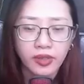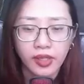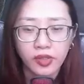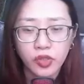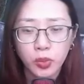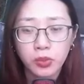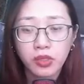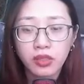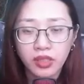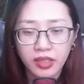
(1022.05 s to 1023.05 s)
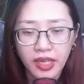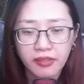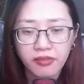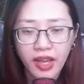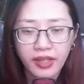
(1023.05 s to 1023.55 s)
Nhị Trung có người
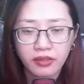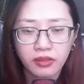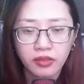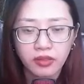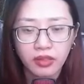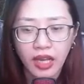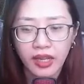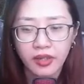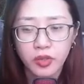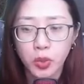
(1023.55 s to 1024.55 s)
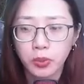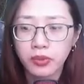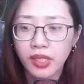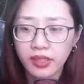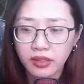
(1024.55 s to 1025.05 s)
gánh vác, ta cũng
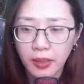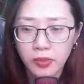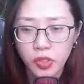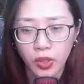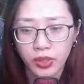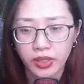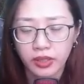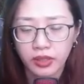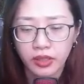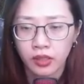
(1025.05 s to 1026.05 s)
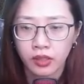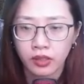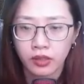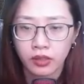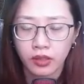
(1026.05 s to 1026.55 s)
yên tâm rồi.
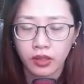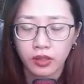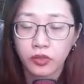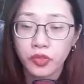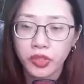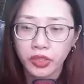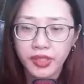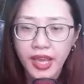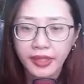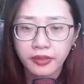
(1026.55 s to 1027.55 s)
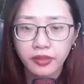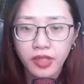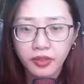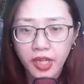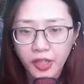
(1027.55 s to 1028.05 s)
Trường Giang
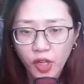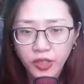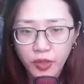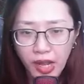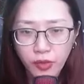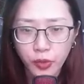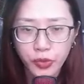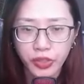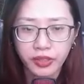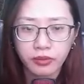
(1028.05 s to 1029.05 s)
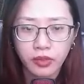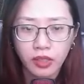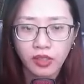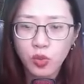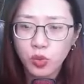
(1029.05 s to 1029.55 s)
nhất định noi theo lão hiệu trưởng,
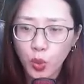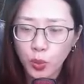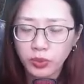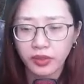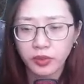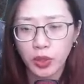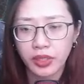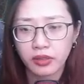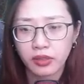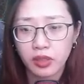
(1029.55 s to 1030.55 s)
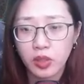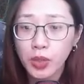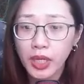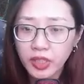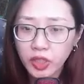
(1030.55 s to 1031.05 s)
cúc cung tận tụy, cố
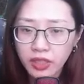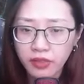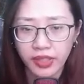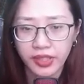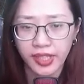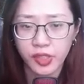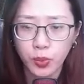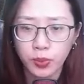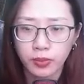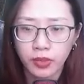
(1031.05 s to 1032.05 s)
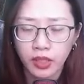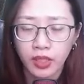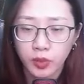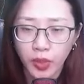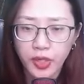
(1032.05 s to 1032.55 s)
gắng hết sức vì Nhị Trung,
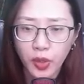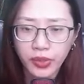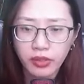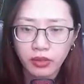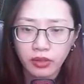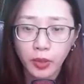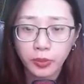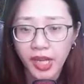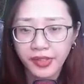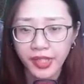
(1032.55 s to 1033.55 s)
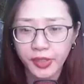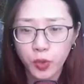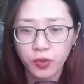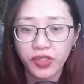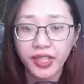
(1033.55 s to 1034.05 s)
tuyệt đối không để Nhị
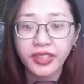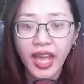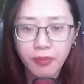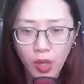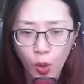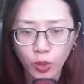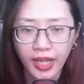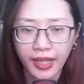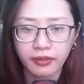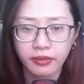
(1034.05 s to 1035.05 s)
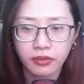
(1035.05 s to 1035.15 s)
Trung vì ta mà hổ thẹn.